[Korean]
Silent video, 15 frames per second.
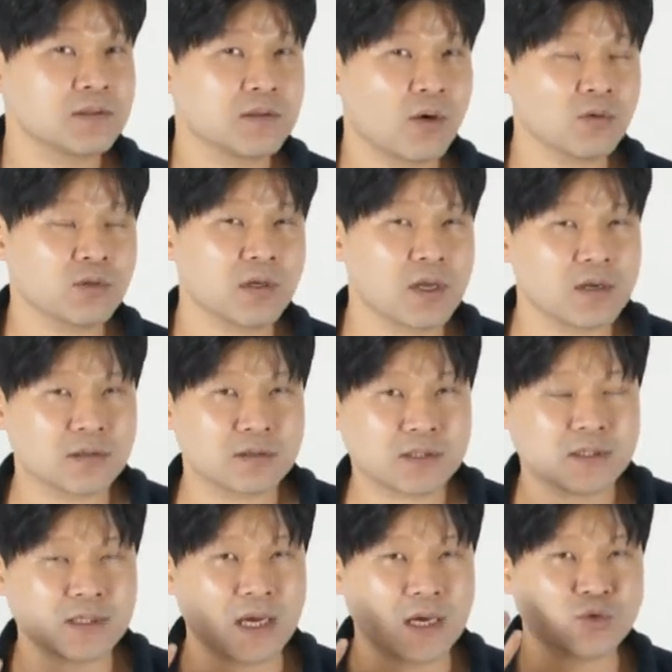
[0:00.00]
어떻게,
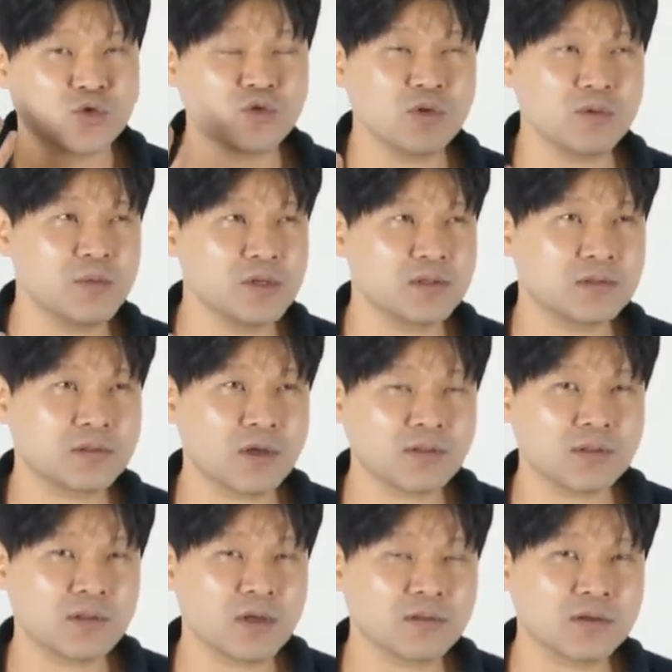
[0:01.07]
자, 주름을
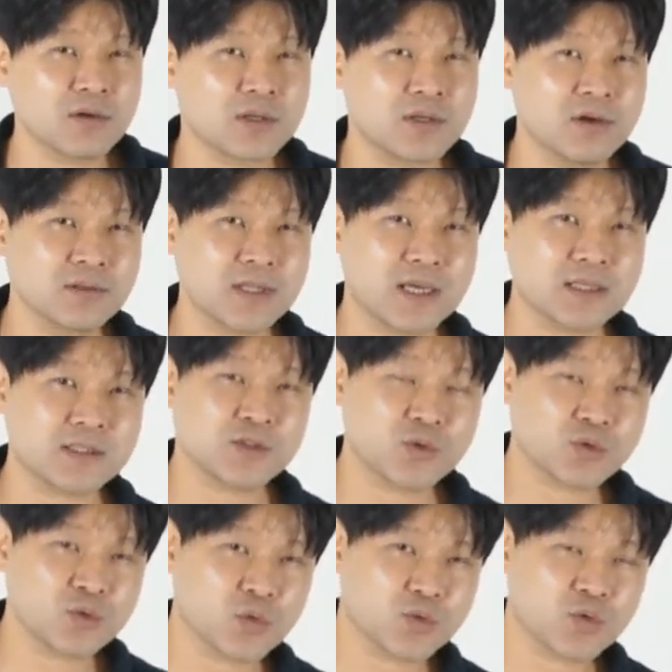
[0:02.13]
떴던 거
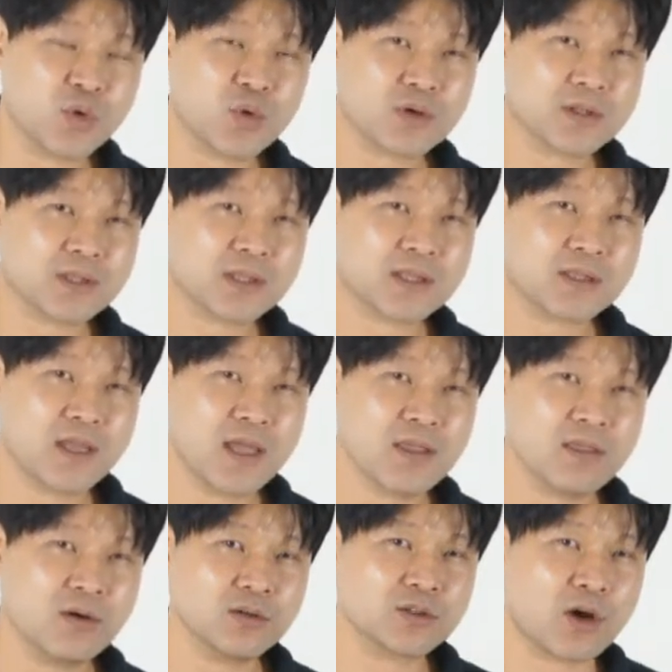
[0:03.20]
기억나시죠? 쪽쪽
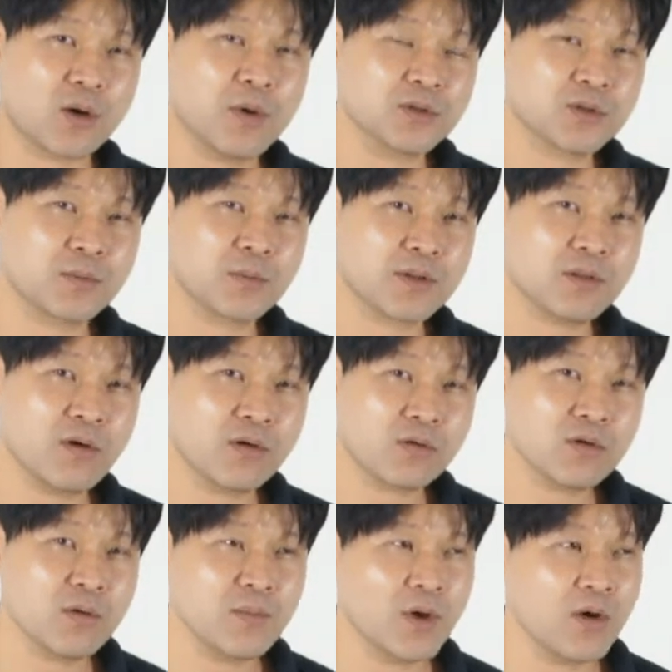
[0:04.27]
해서 접어 접어서,
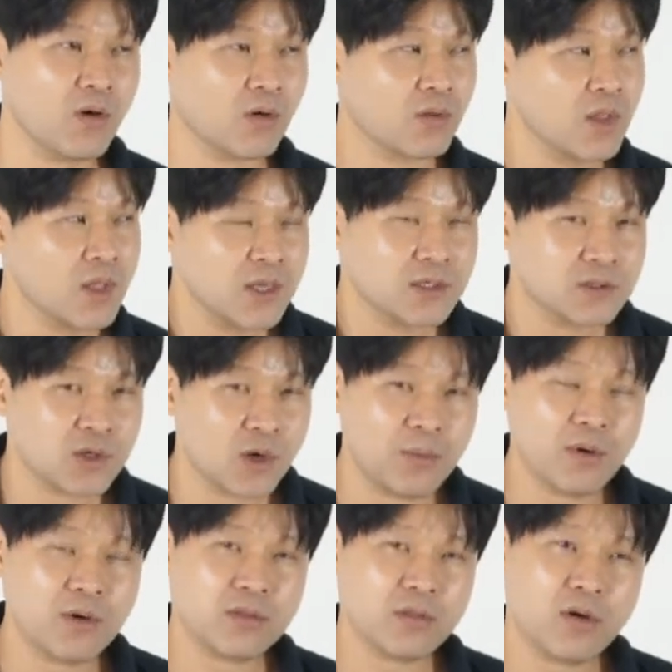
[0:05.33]
그러면,
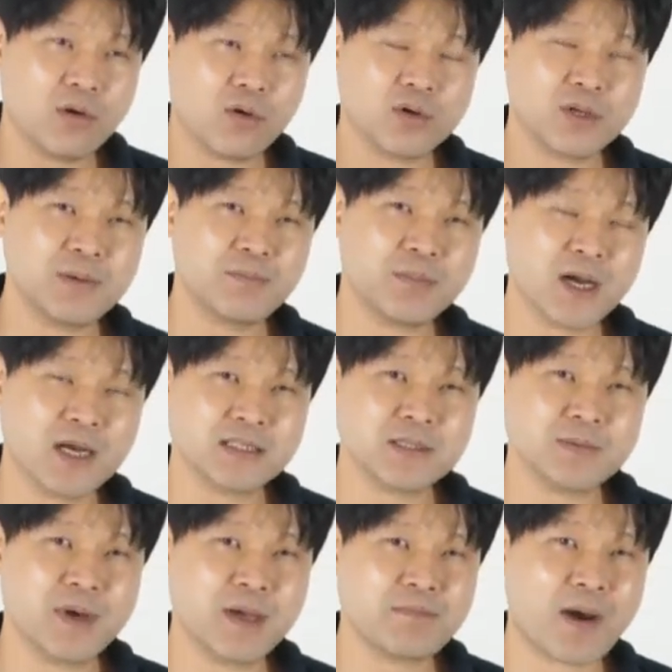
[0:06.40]
접어서 그
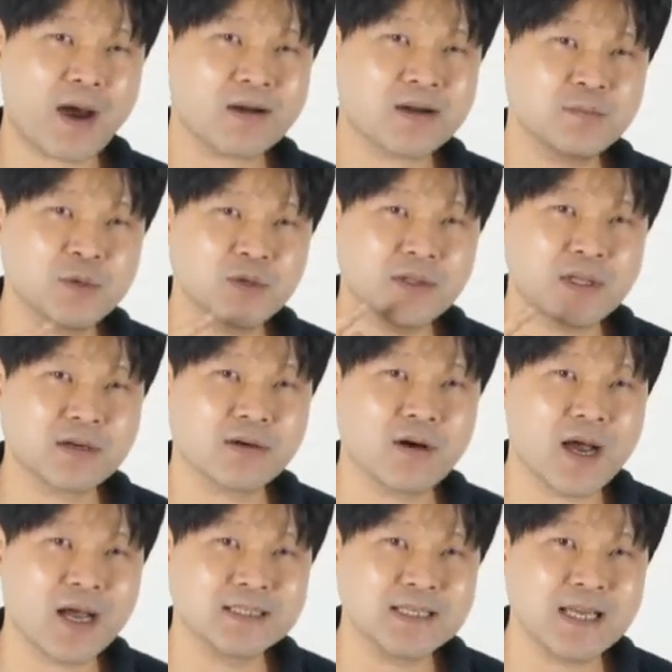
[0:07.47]
힙까지만 박으면 되는 거
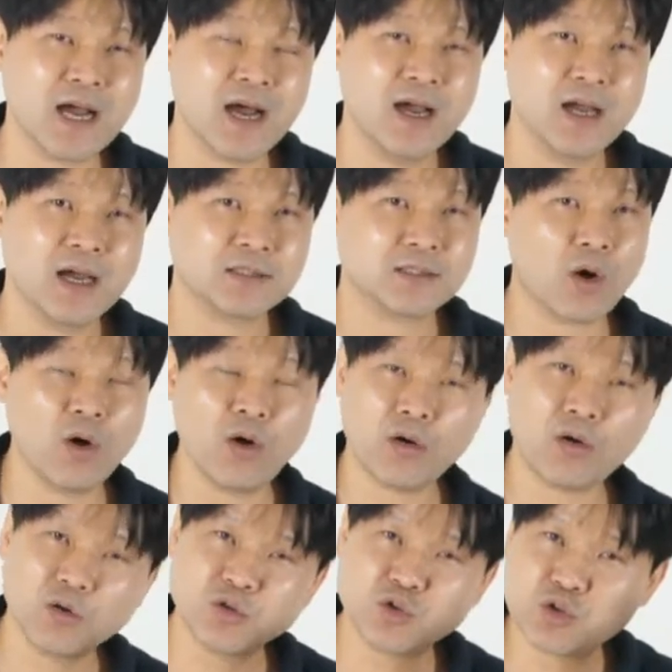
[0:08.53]
아니야? 어,
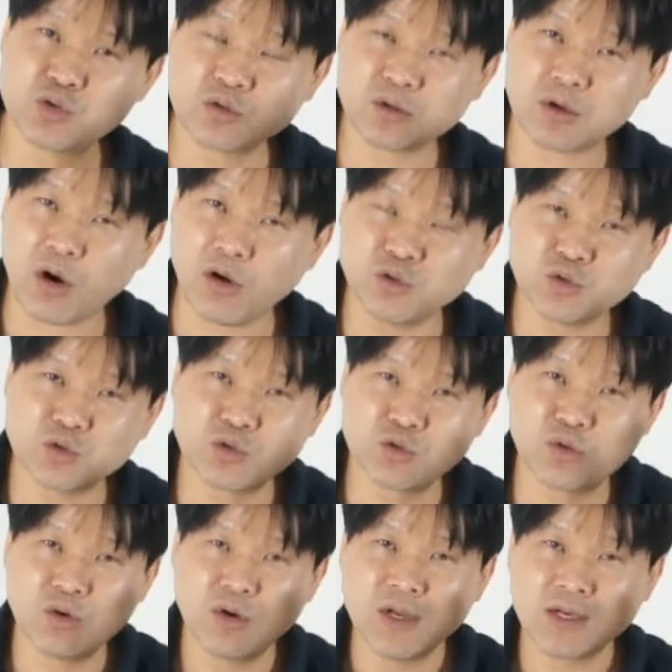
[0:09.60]
얼추,
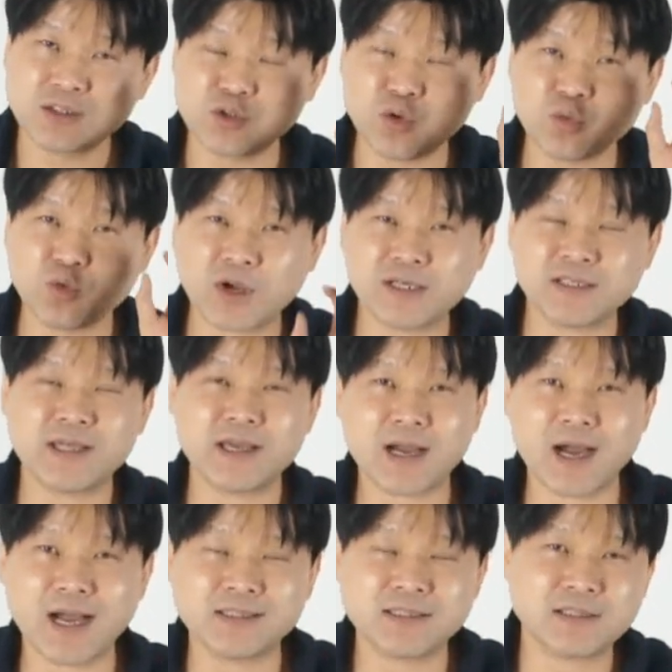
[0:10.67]
얼추 그 정도까지
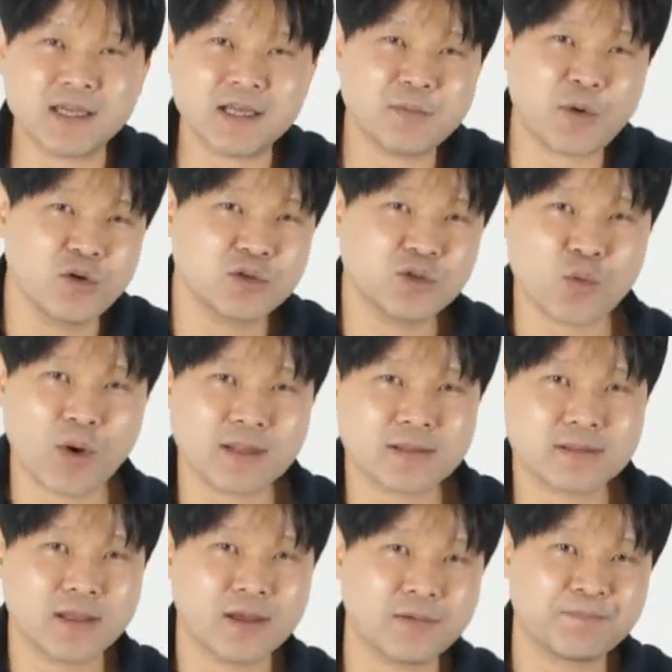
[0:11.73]
생각하셨다는 얼추
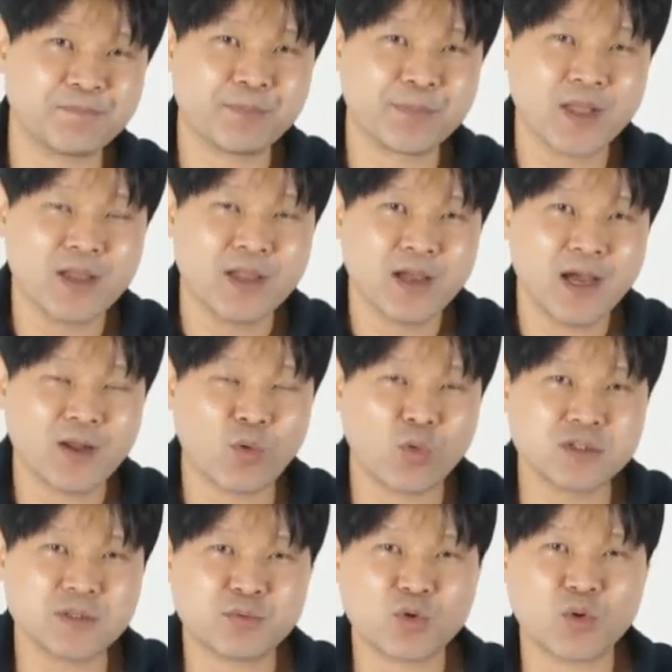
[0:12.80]
왔어요. 한
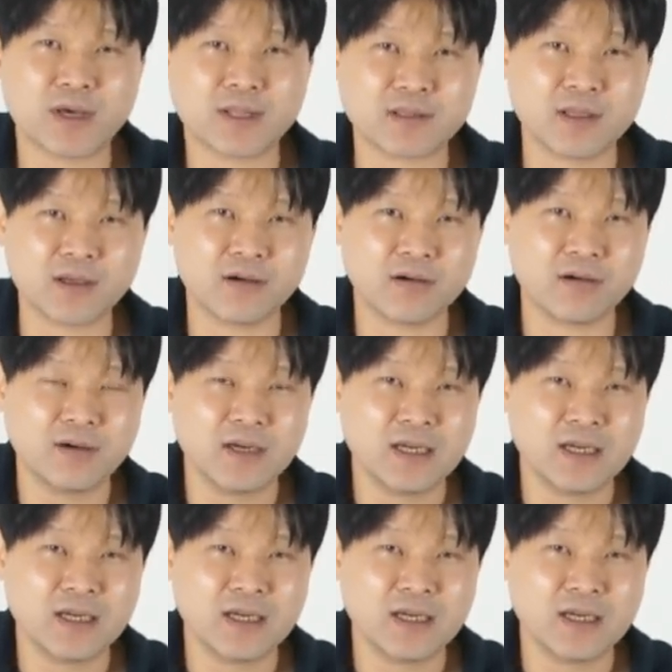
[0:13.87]
50% 왔어요.